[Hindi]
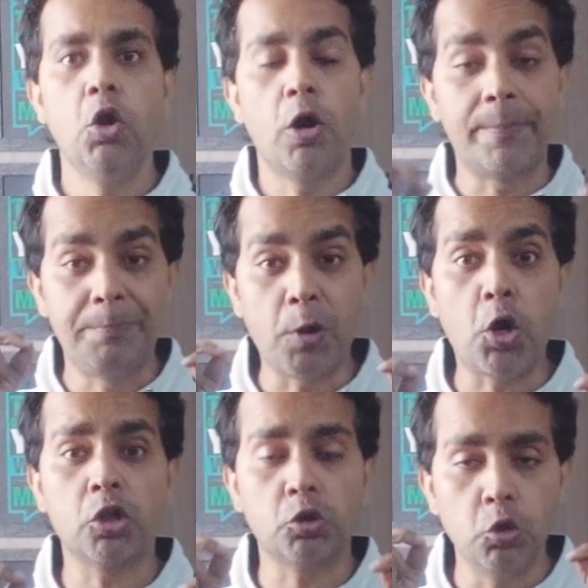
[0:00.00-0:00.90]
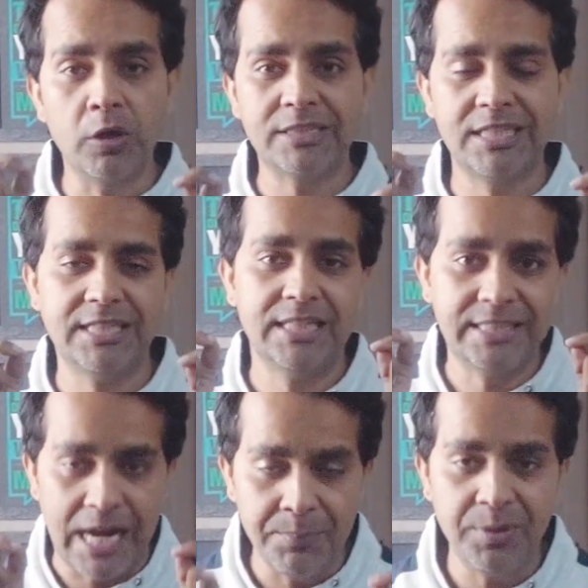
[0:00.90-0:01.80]
और बहुत लोग इसके साथ
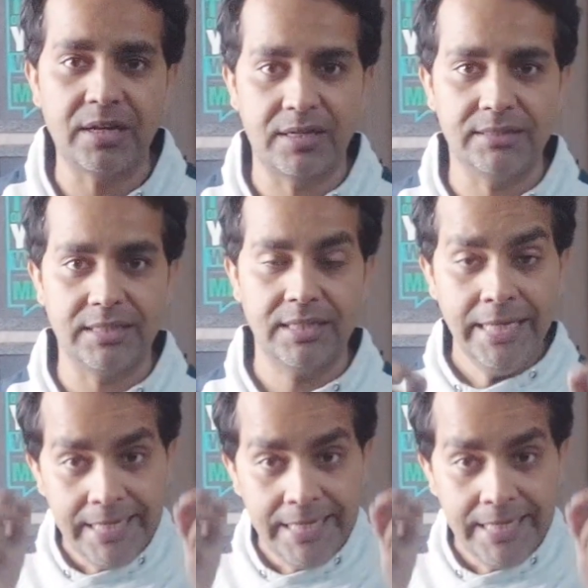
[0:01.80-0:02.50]
काम भी कर रहे थे